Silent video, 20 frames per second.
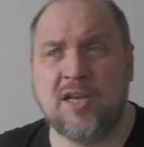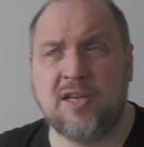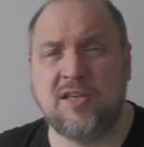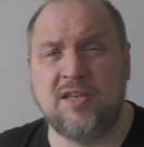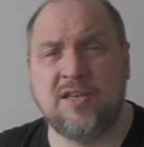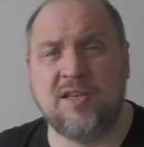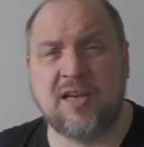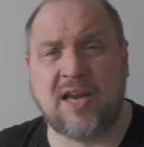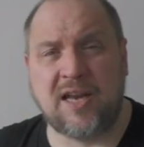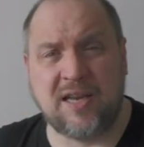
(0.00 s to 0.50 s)

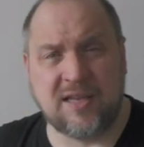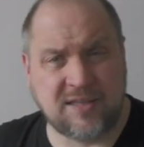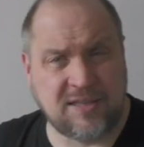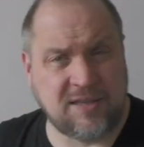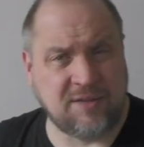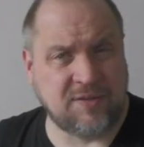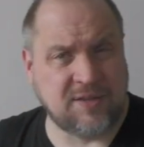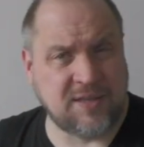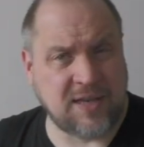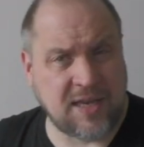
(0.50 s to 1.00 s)
die
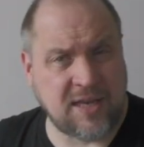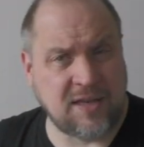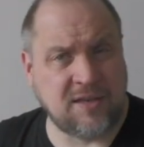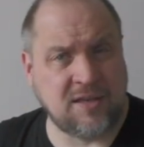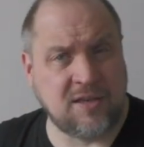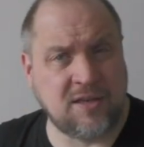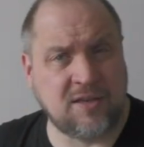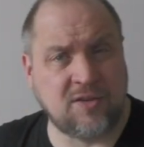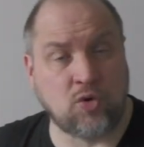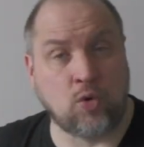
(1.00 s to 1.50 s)
relativ
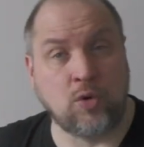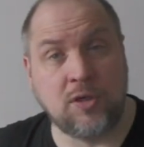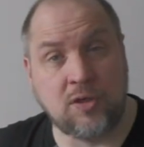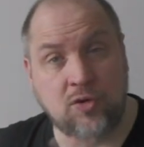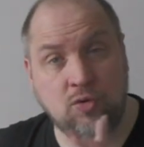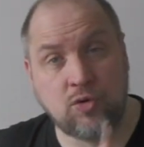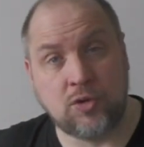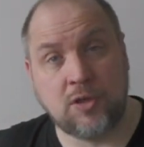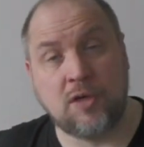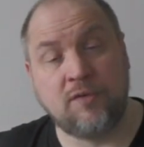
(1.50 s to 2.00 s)
selten ist und die
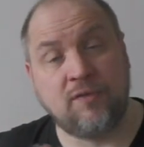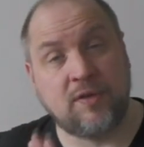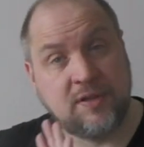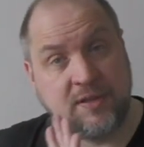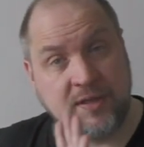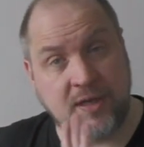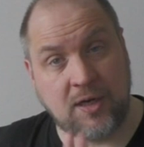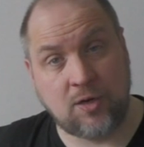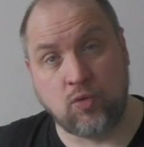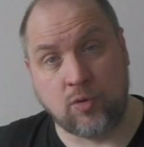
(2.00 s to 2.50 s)
Zustände waren
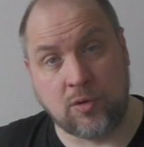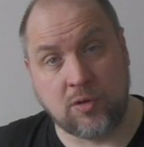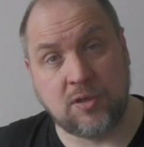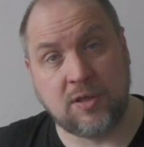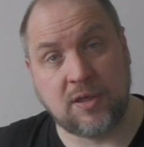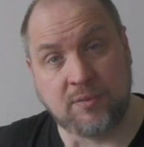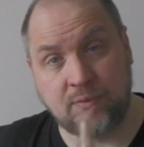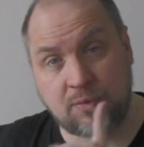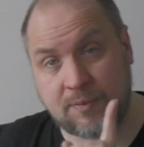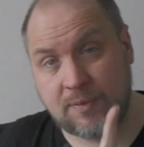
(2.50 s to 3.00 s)
sehr gut,
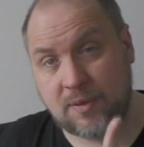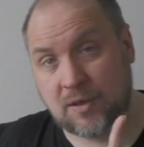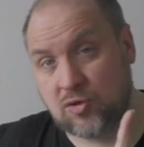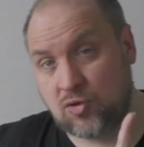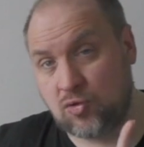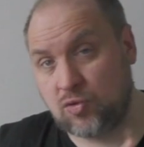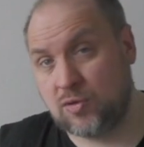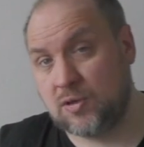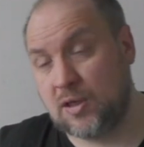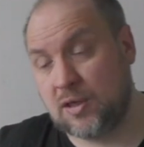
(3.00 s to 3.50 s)
das muss man
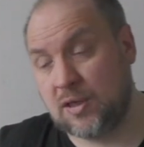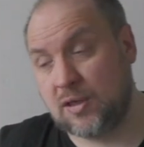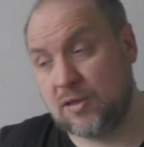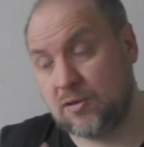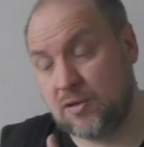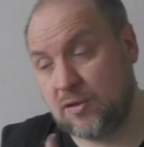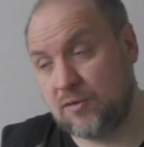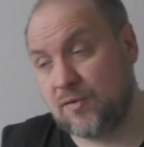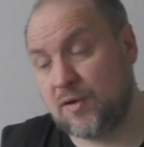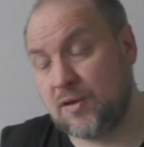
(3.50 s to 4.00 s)
dazu sagen.
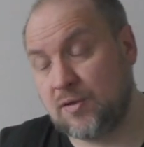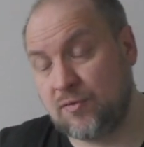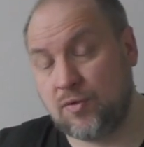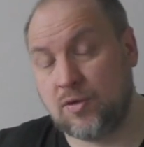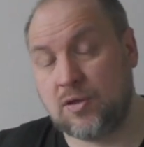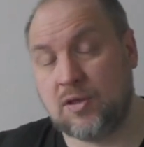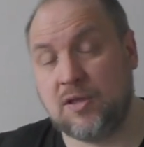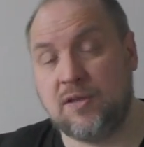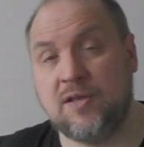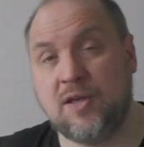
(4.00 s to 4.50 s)
Also die waren
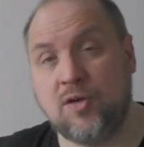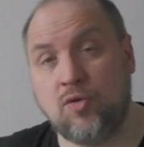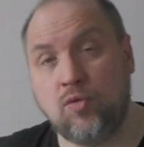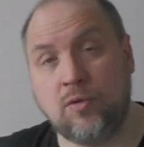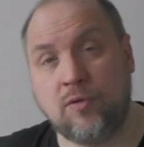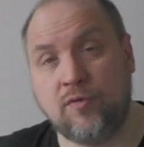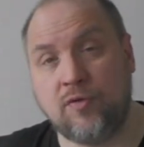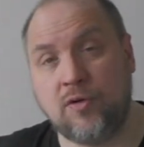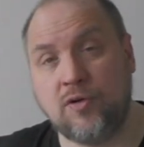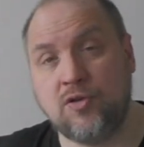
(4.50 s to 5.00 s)
wirklich sehr
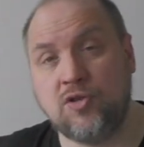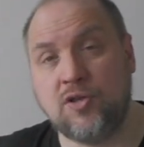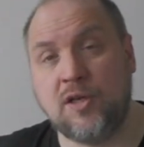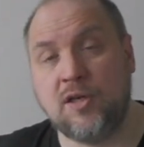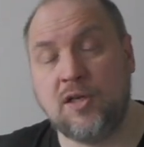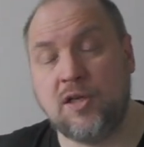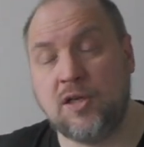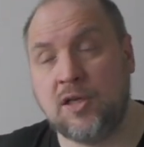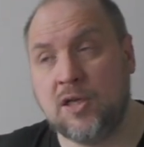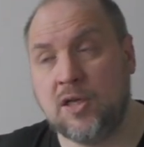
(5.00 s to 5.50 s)
gut und
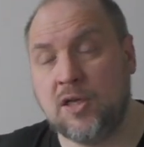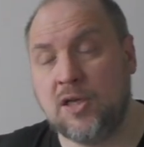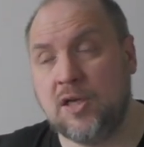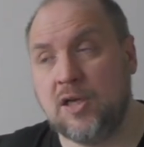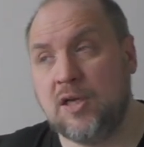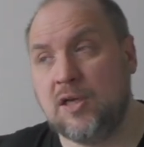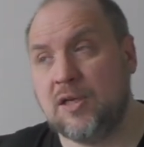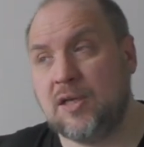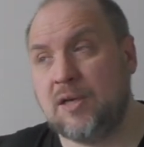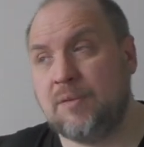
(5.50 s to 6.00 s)
vollständig.
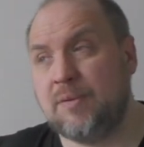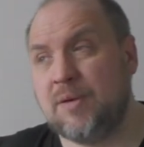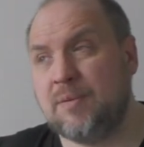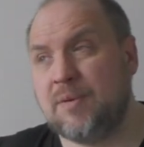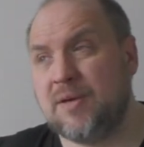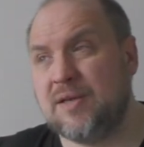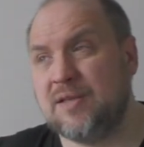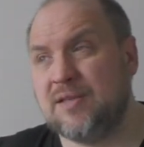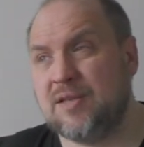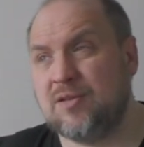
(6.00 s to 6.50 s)
Da habe ich
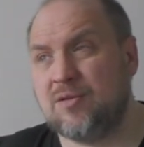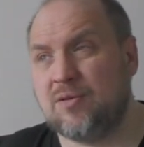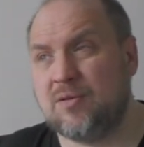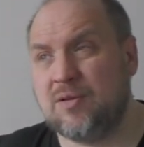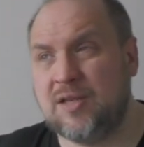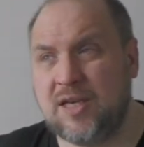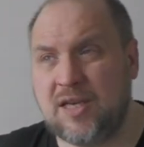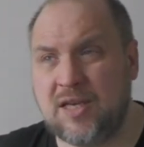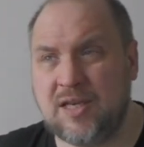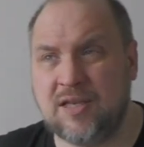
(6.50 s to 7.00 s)
aber gesagt,
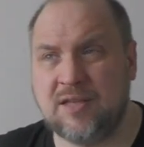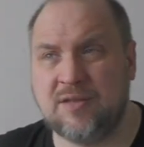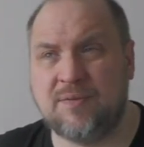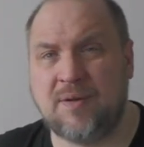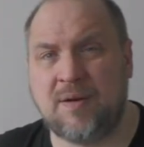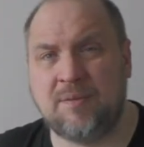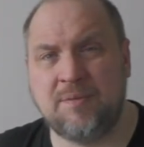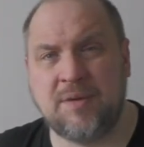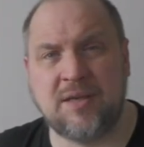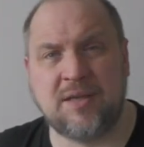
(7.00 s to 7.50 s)
okay, es
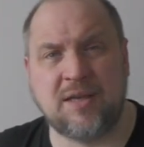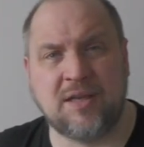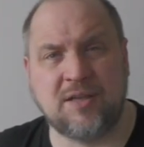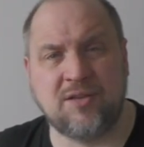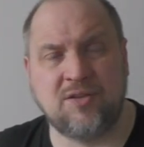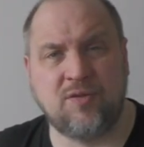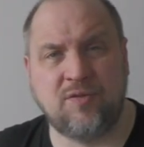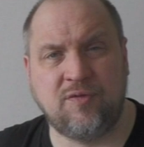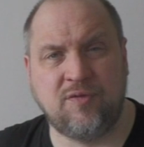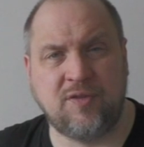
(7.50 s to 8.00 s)
war mir dann
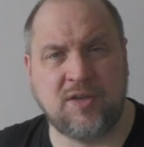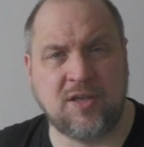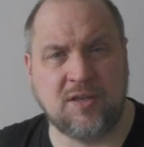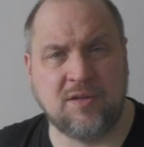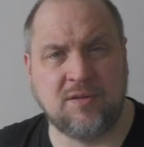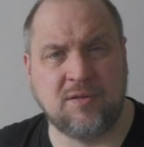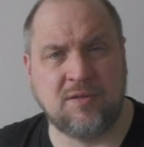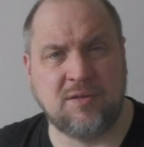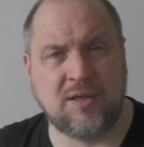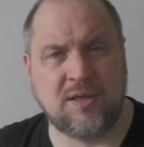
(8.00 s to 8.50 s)
zu
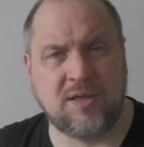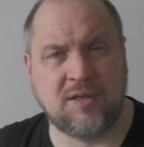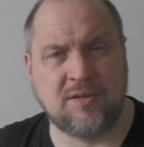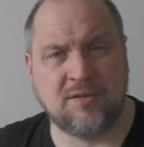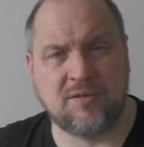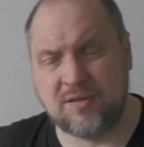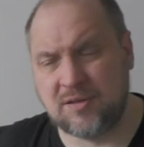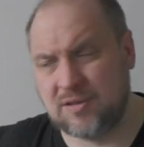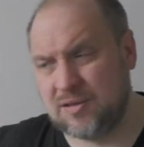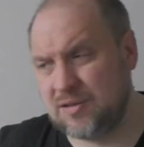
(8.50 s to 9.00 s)
viel.
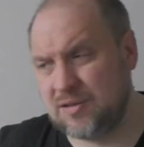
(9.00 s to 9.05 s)
Also